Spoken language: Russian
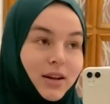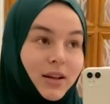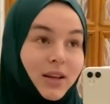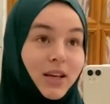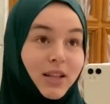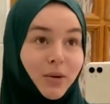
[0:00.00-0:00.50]

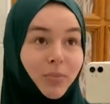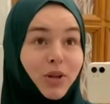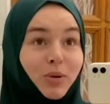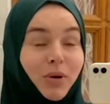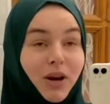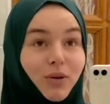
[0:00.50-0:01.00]
Я так
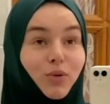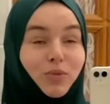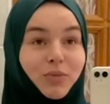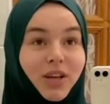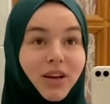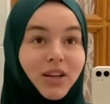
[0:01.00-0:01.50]
понимаю, у
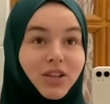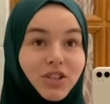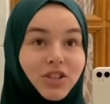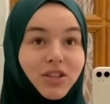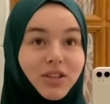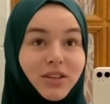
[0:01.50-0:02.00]
меня
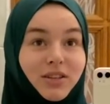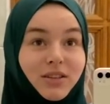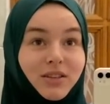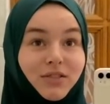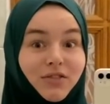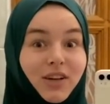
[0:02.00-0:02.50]
лишних
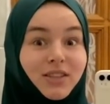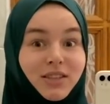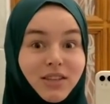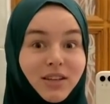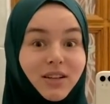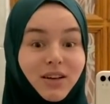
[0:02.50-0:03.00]
20
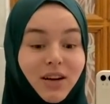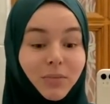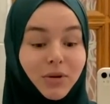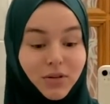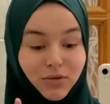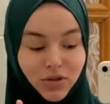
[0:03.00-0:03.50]
килограмм.
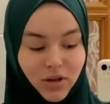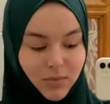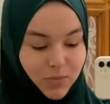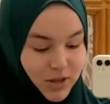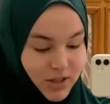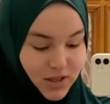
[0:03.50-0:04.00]
Короче,
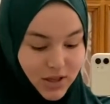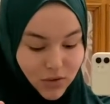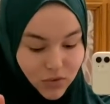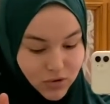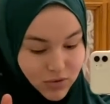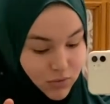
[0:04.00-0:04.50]
про
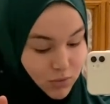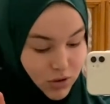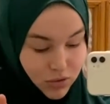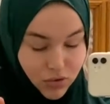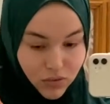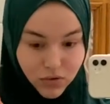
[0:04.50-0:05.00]
диету свою
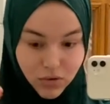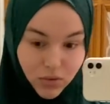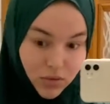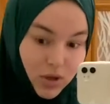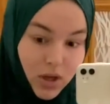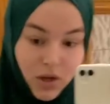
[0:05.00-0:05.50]
молчу,
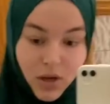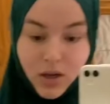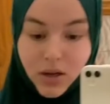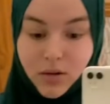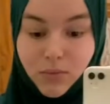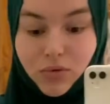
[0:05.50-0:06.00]
все.
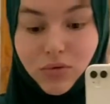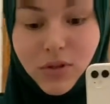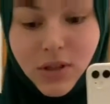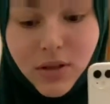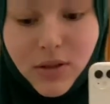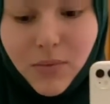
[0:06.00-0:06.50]
Буду
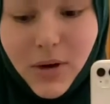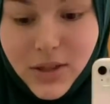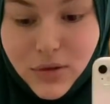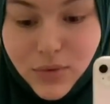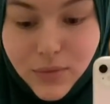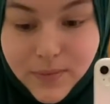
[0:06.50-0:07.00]
делать
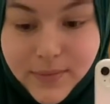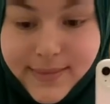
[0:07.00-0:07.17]
маску.